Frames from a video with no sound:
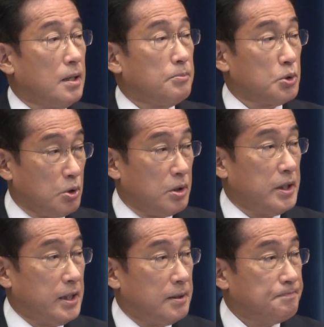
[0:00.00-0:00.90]
もとよ
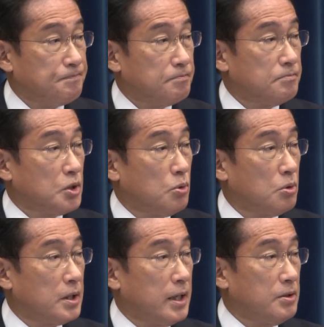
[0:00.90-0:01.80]
り
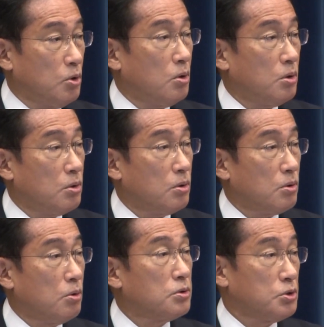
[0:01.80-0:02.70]
今回の
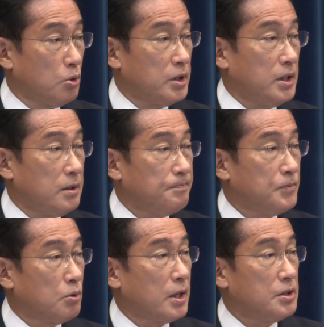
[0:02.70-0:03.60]
国葬儀
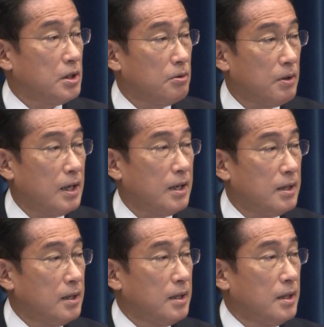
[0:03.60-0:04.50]
の開催は
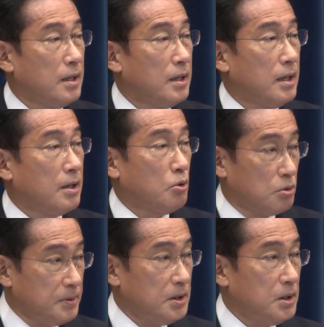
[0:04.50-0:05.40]

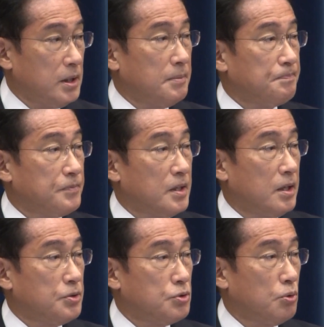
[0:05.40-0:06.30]
国民に
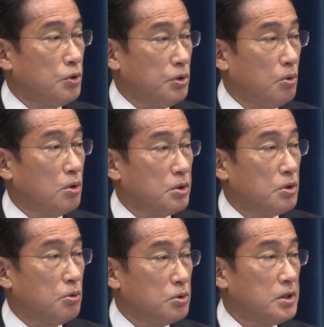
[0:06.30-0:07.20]
弔意を
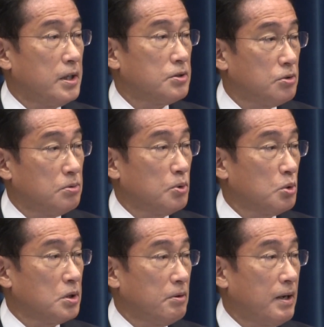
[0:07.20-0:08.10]
強制するも
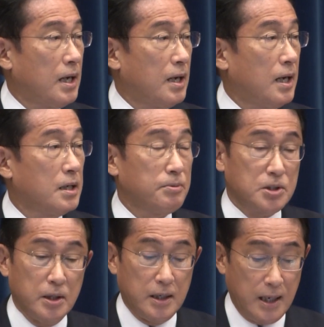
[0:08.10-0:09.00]
のではありま
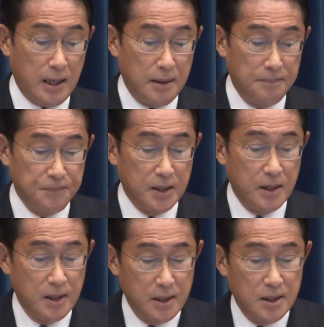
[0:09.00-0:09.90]
せんが
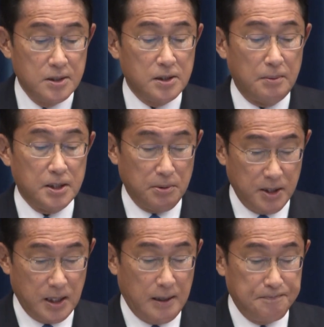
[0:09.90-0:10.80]
さまざ
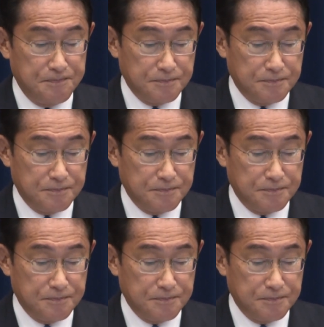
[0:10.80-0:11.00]
まな